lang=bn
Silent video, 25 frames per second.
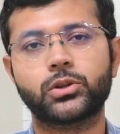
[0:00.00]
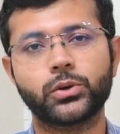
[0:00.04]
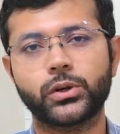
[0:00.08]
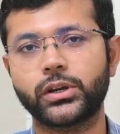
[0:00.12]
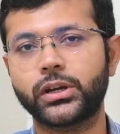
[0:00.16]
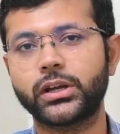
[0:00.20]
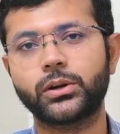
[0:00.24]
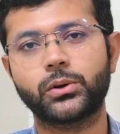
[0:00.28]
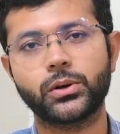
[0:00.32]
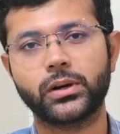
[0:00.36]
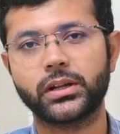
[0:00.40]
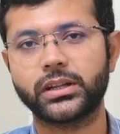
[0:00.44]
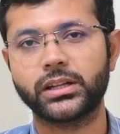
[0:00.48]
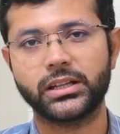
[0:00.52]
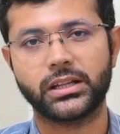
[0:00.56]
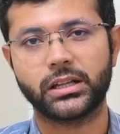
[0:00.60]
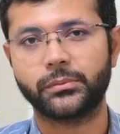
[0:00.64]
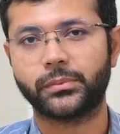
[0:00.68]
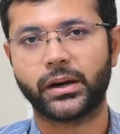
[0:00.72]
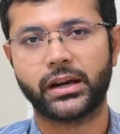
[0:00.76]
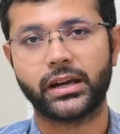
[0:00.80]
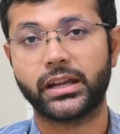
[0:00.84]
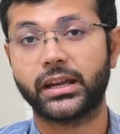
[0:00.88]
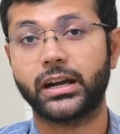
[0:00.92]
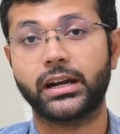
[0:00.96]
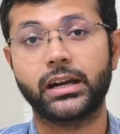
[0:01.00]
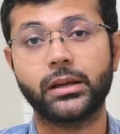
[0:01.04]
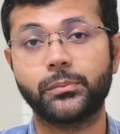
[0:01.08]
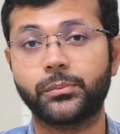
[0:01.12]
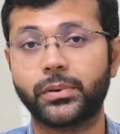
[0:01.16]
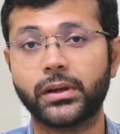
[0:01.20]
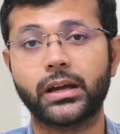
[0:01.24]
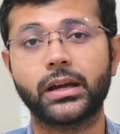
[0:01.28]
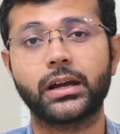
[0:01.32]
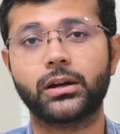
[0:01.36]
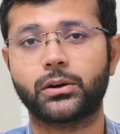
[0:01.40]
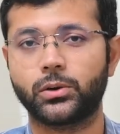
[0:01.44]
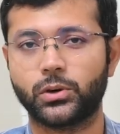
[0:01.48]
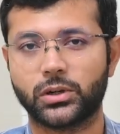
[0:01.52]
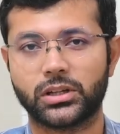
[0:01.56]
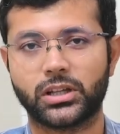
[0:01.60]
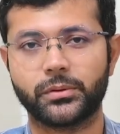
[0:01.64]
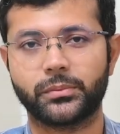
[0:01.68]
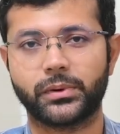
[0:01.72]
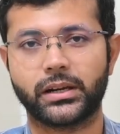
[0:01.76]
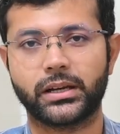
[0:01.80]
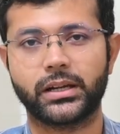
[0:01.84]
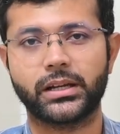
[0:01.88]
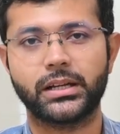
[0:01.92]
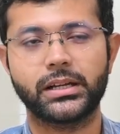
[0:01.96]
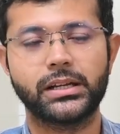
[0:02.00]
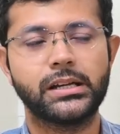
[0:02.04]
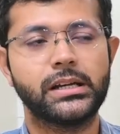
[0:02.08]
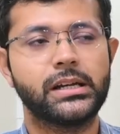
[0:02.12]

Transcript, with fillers: তৈরি করে দিতে পারি না রিপেয়ার করতে পারি